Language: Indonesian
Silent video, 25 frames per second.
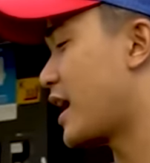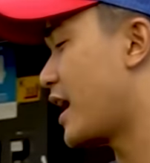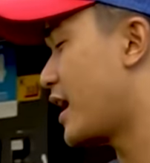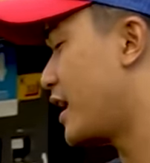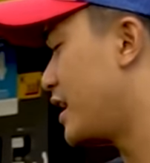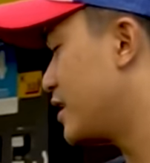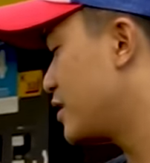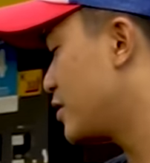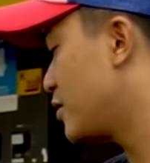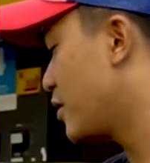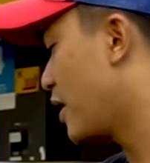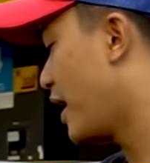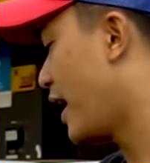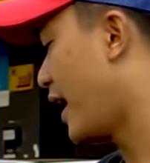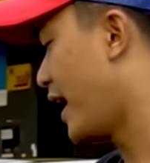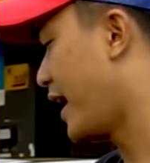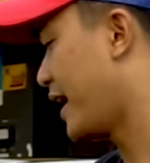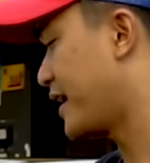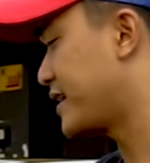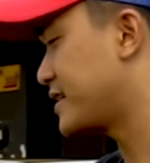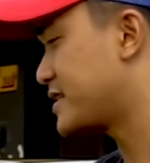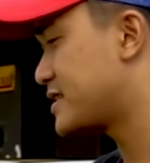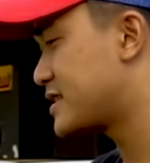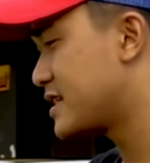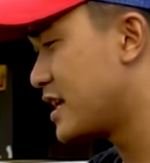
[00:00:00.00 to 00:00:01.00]
kayak gitu
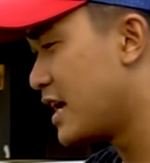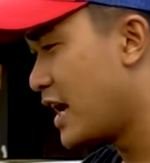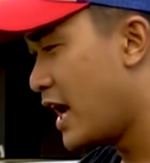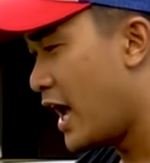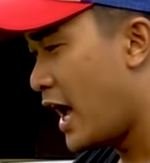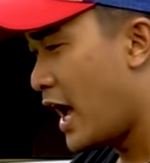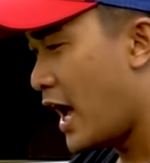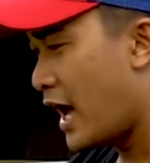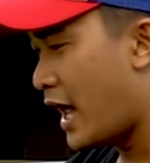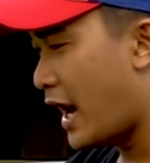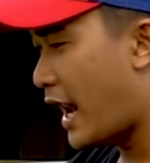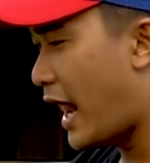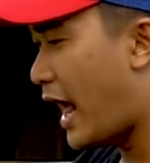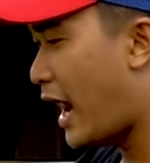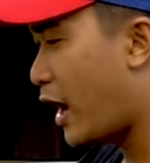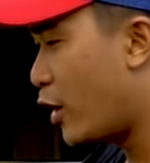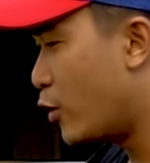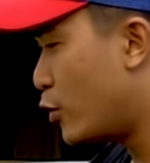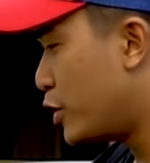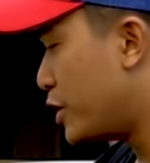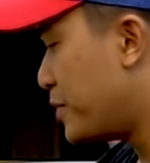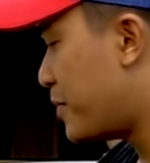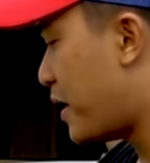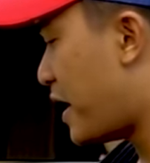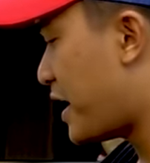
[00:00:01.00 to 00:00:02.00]
guys.
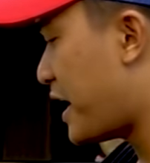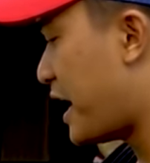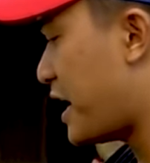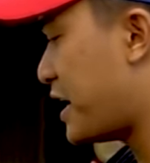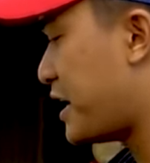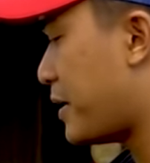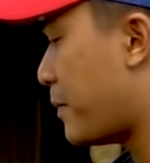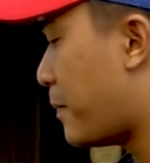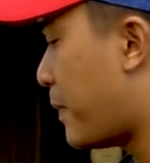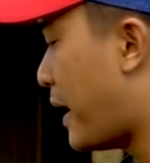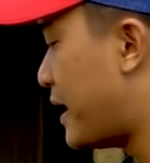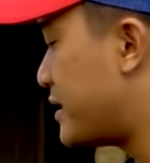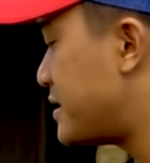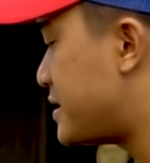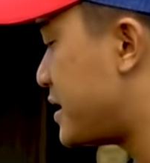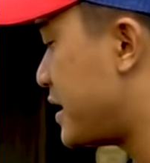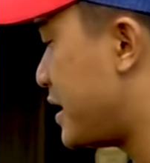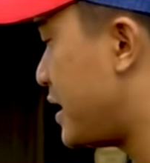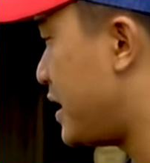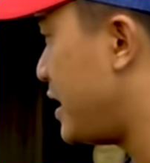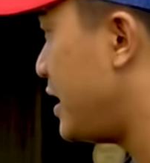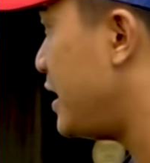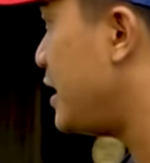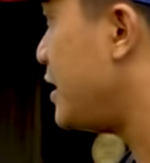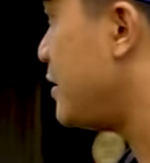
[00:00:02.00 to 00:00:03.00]
Lalu di bagian depan
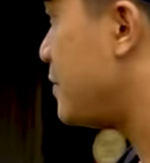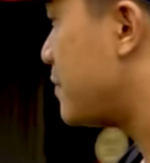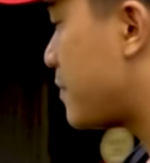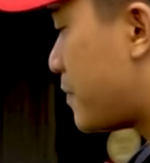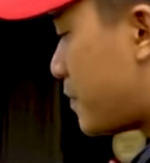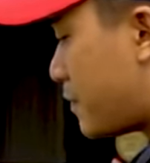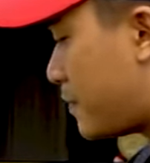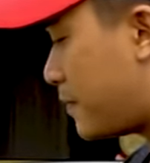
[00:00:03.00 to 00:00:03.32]
sini